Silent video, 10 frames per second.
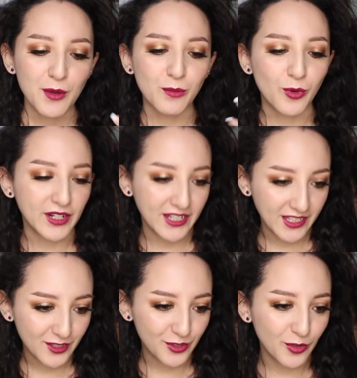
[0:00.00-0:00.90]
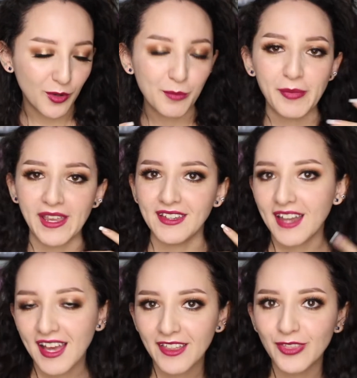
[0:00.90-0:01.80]
bonito,
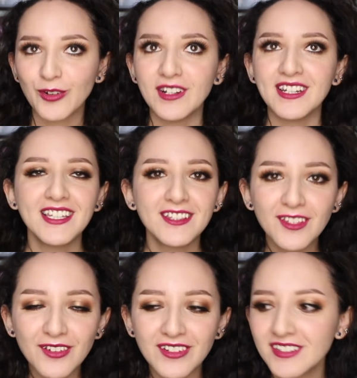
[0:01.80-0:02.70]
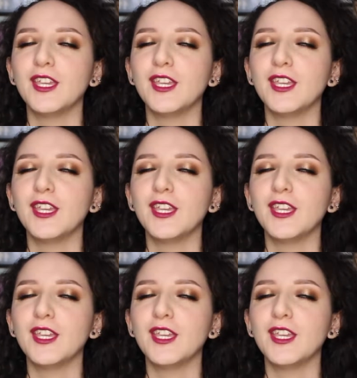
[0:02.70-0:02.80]
peinado, lindo.